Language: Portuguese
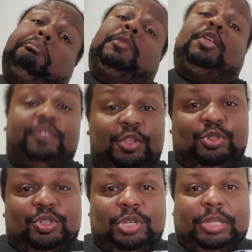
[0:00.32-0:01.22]

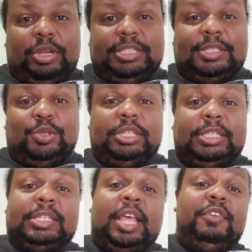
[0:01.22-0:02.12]
videozinho de atualização dessa
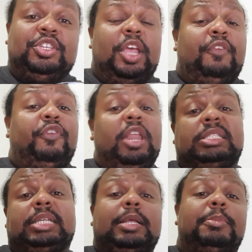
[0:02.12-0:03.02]
cerveja aí, que foi
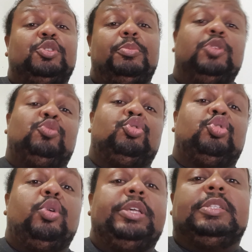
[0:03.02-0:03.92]
lançada há mais ou menos uns
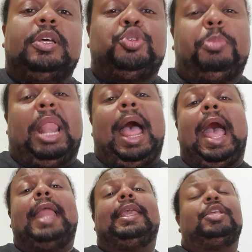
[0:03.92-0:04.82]
dois anos pela
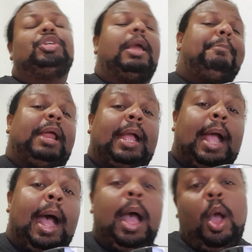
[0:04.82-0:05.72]
Heineken de lá para
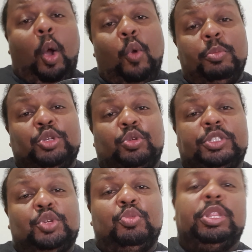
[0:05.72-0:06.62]
cá. Algumas coisas
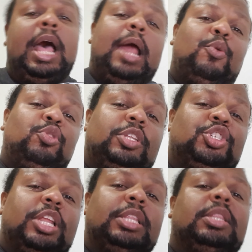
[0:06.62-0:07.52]
mudaram, outras
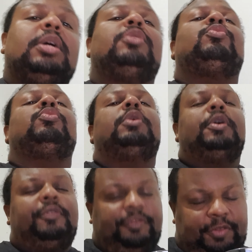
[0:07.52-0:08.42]
nem tanto.
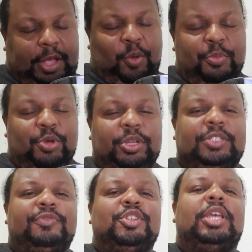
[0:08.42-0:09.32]
Fica comigo nesse
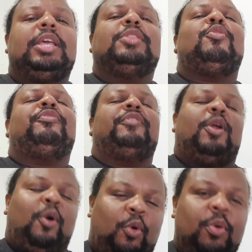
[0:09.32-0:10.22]
vídeo aqui até o
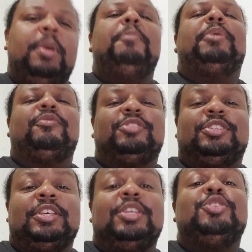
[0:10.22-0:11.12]
final para
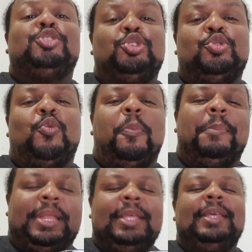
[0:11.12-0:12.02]
você
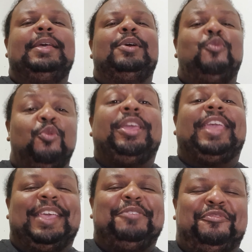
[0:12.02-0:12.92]
descobrir o que,
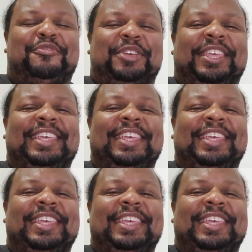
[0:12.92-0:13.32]
que foi,